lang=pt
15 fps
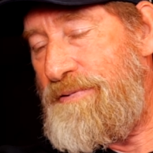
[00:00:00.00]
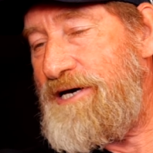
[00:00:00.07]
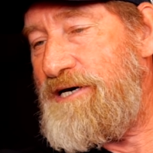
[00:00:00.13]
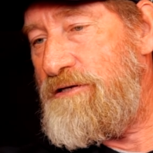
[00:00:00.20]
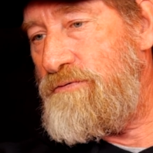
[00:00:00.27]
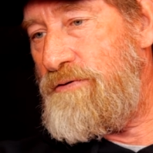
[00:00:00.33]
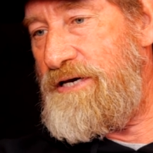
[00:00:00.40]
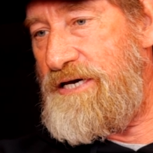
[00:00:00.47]

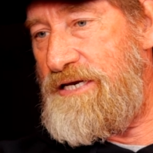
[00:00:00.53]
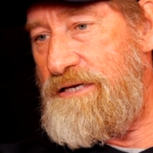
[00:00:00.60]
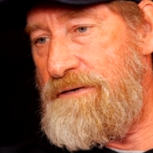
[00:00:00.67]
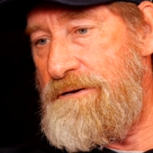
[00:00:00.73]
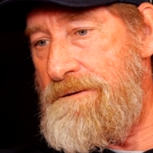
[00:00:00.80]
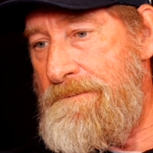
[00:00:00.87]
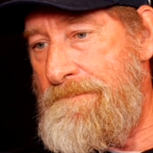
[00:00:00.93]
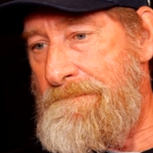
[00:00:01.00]
pegando ele
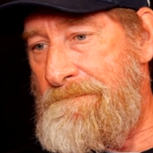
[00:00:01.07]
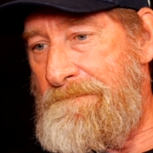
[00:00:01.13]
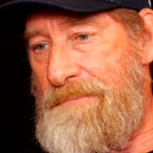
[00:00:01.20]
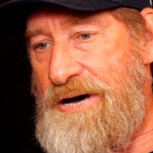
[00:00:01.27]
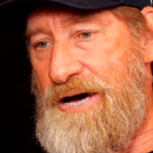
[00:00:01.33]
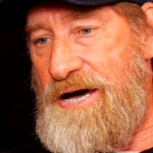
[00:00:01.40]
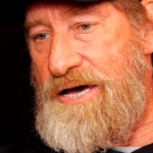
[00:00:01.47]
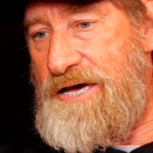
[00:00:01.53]

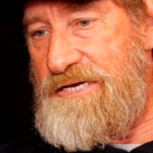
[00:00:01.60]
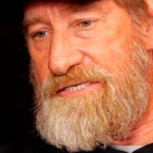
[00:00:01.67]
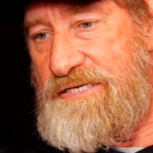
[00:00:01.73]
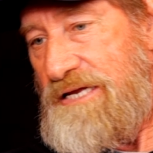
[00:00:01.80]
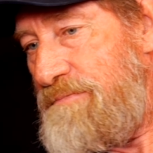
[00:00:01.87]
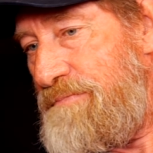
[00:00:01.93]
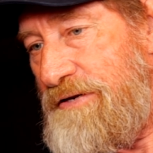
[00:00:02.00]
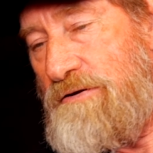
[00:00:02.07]
mas
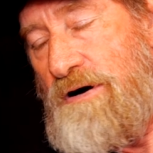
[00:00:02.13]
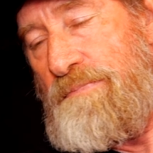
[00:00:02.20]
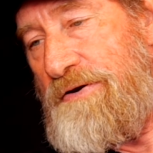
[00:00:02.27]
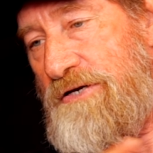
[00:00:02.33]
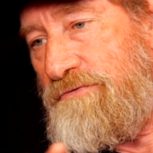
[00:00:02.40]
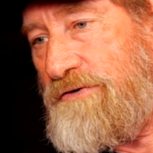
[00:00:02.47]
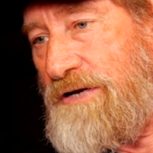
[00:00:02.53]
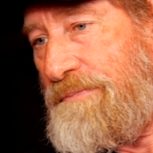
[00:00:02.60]
ele perdeu a
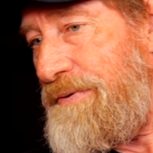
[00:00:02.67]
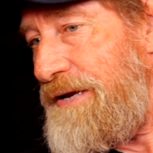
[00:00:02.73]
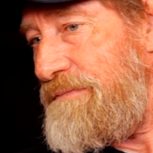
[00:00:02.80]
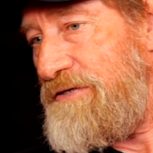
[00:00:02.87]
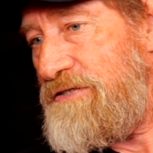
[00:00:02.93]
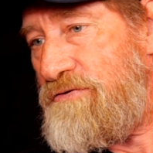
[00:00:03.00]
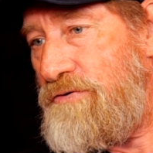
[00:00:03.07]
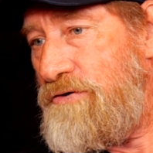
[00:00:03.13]
prancha, foi na praia,
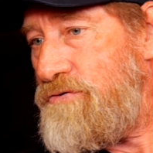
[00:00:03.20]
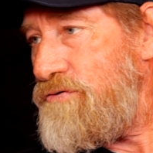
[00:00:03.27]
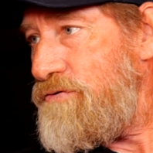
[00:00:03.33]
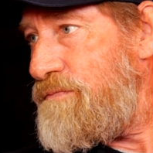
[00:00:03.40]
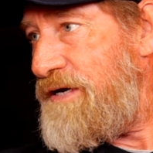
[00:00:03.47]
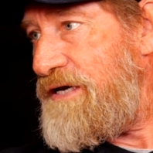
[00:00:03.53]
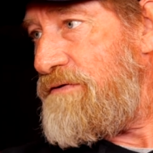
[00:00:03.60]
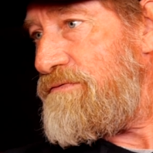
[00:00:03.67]
mas correu tudo
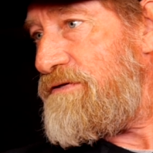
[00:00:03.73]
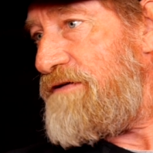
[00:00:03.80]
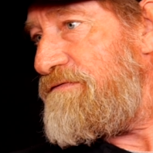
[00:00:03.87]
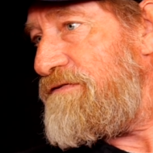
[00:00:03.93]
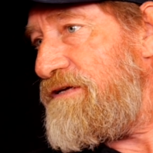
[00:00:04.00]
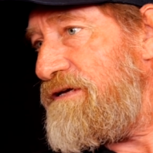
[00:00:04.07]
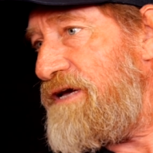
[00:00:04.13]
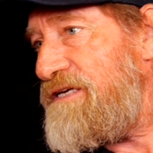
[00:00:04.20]
bem. Não
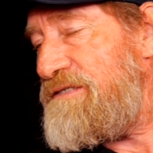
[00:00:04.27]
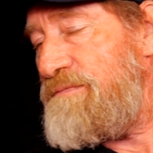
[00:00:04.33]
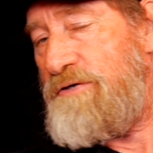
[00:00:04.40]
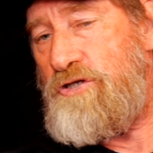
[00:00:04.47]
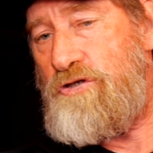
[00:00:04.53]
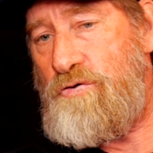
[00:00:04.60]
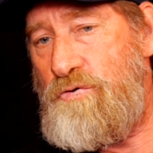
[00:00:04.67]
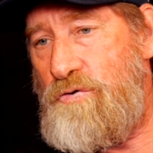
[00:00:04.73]
teve ninguém, se
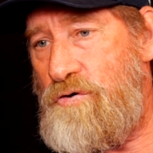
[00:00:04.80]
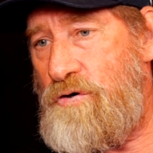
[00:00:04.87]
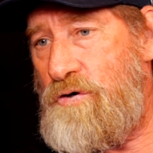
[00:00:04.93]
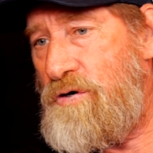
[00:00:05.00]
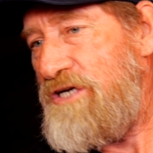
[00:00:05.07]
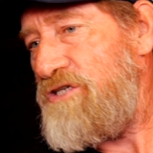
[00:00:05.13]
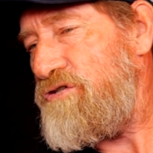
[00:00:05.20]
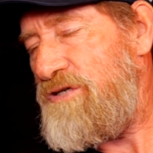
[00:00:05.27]

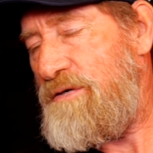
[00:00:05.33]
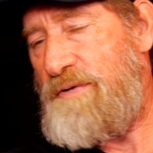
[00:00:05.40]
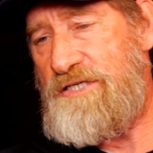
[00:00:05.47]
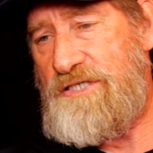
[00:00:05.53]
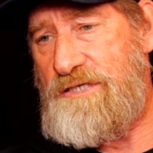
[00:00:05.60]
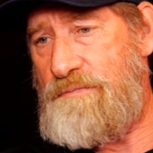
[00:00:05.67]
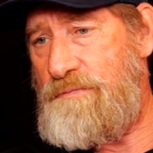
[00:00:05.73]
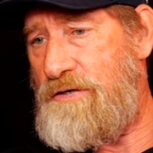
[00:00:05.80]
machucou. Acho que o
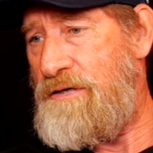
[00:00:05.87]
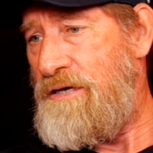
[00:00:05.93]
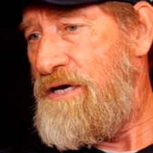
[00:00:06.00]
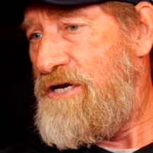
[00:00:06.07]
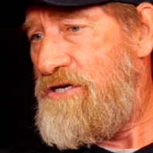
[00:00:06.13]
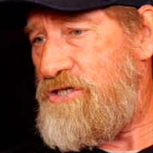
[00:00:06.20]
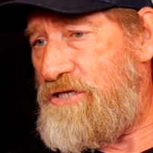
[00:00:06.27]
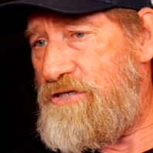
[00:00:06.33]
Sebastião também,
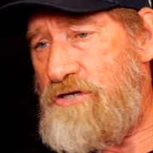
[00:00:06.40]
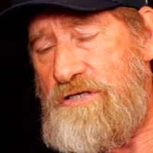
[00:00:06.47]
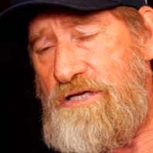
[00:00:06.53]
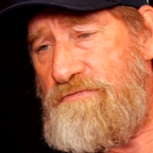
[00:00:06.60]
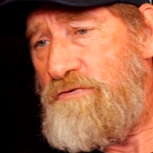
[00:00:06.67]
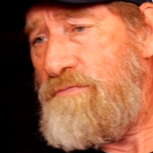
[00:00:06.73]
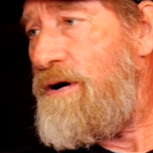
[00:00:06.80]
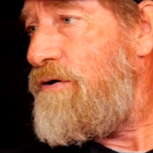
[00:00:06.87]
acho que só
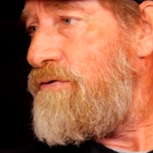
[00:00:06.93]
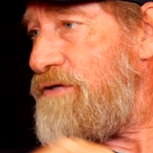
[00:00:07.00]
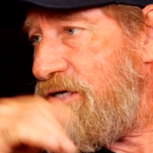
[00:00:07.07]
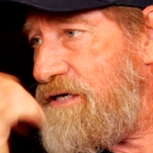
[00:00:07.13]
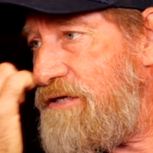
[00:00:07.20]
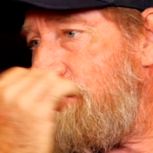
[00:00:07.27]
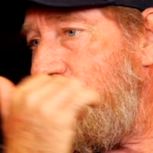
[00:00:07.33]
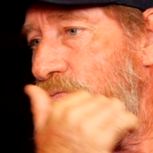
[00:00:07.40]
teve uma onda
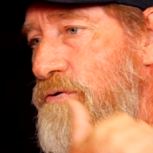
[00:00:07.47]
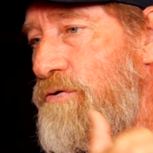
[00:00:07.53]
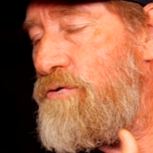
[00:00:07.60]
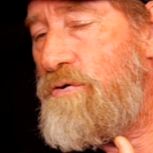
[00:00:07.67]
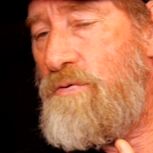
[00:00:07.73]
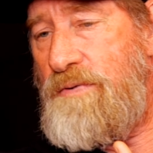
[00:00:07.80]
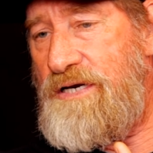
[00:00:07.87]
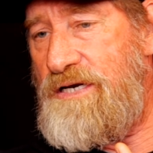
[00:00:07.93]
que ele
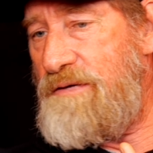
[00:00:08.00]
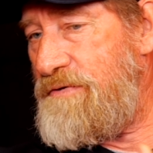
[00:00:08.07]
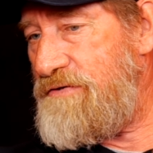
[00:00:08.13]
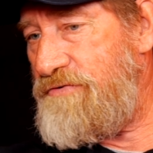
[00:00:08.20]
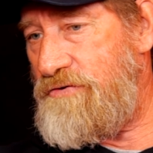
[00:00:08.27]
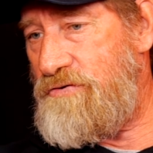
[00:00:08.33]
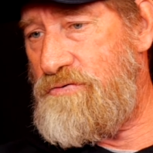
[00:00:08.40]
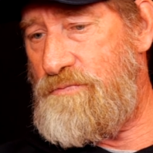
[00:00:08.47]
tomou uma ali, mas
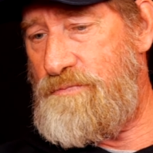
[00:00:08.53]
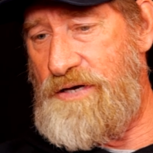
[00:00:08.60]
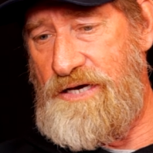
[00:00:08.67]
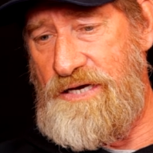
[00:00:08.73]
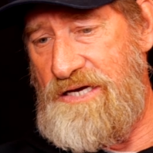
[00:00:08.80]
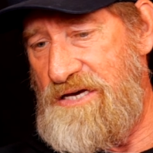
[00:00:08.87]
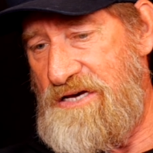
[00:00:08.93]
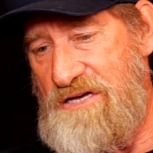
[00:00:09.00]
foi tudo
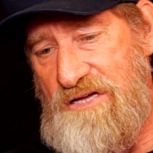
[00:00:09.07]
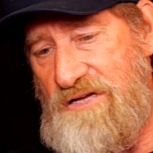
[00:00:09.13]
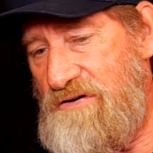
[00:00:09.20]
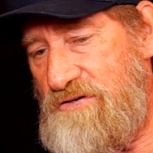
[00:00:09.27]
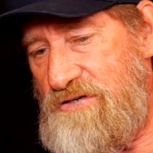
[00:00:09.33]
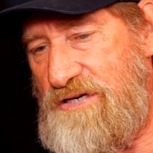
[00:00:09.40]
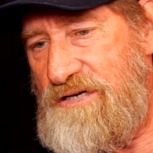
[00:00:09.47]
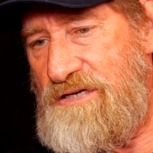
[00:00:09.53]
bem.
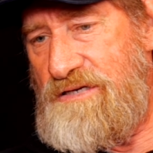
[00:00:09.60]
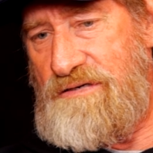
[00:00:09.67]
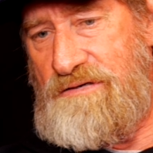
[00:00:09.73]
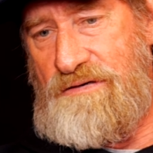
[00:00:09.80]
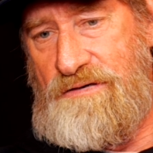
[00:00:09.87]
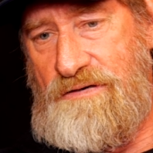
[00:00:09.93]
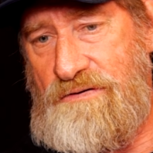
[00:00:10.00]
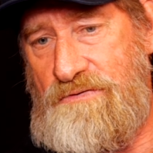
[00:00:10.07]
Então, acho que
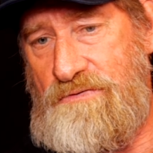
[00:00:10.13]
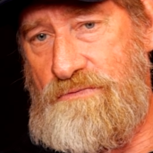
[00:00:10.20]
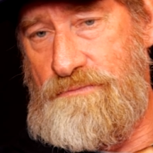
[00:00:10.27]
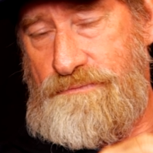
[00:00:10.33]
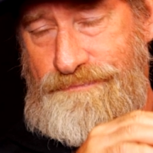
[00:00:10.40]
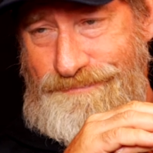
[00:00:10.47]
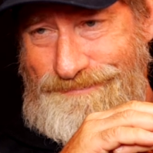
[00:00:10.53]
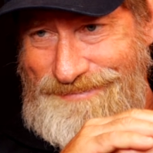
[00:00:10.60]

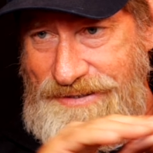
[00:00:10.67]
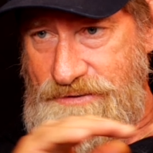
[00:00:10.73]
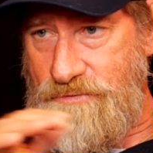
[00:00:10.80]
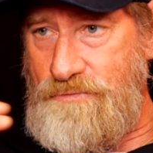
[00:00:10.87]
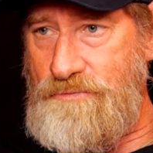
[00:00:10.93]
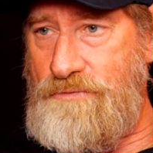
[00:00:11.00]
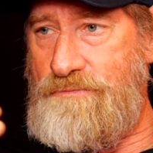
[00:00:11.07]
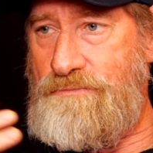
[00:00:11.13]
dentro
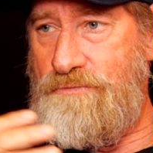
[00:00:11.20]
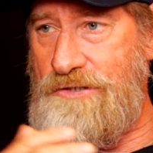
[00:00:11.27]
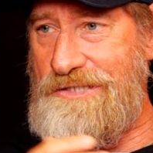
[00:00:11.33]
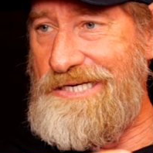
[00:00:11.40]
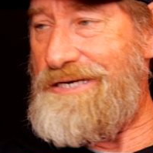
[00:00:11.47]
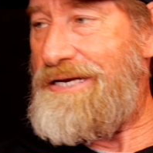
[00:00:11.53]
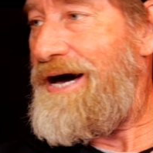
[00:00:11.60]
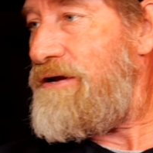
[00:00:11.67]
do, do
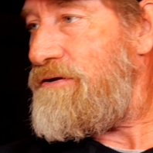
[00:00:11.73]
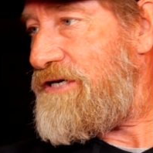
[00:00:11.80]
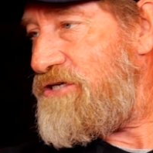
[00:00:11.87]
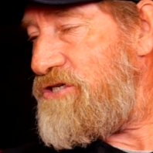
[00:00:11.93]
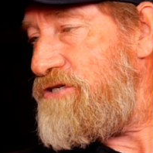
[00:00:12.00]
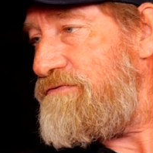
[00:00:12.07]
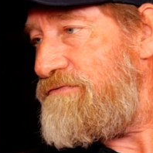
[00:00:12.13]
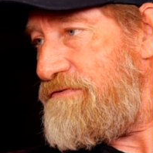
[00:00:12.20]
cenário que a
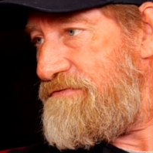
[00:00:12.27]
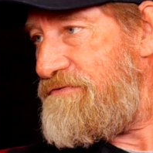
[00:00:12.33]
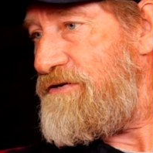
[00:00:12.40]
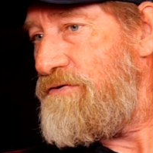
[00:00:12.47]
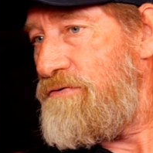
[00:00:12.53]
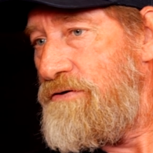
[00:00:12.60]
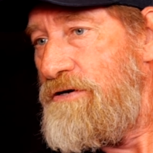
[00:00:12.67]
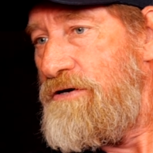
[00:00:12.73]
gente
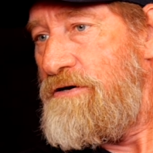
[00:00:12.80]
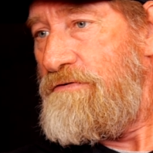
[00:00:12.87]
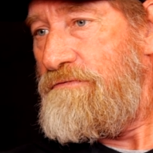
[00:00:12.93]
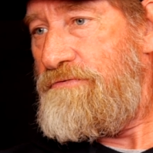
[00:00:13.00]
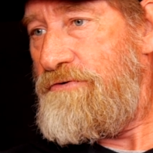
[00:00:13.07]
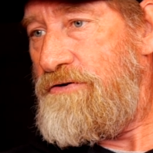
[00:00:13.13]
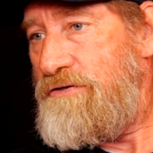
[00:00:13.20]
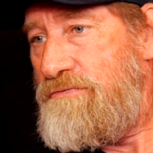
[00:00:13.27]
viveu,
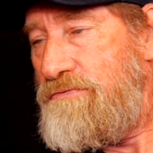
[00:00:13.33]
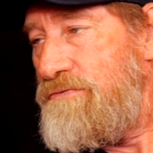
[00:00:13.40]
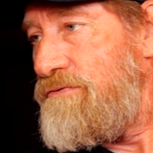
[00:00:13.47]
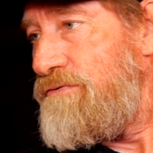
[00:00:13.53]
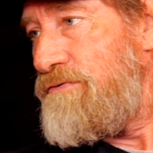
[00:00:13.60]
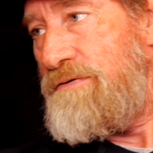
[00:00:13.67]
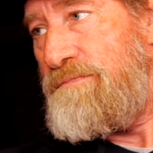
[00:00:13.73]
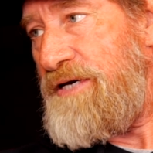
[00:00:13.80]
foi
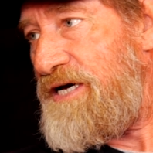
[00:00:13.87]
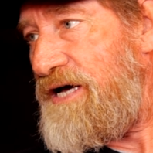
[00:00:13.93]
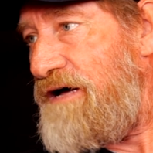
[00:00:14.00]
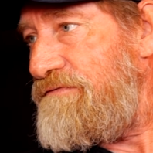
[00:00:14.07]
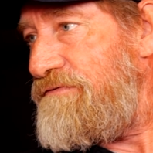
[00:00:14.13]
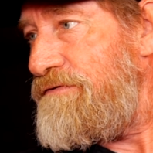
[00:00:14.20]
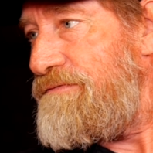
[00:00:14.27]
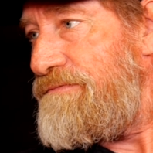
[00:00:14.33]
tudo
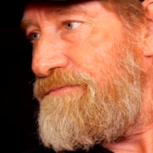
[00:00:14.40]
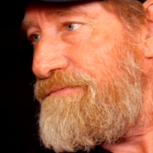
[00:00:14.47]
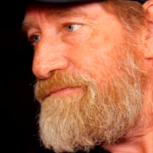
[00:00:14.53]
impecável.